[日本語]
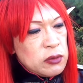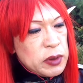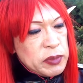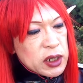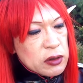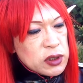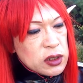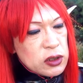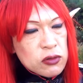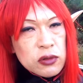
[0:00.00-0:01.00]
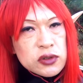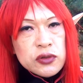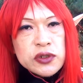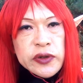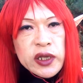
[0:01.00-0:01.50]
まあ、味覚なんて人
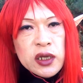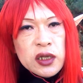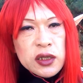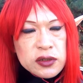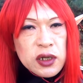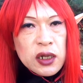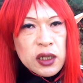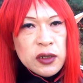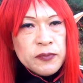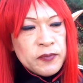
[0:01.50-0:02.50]
それぞれですからね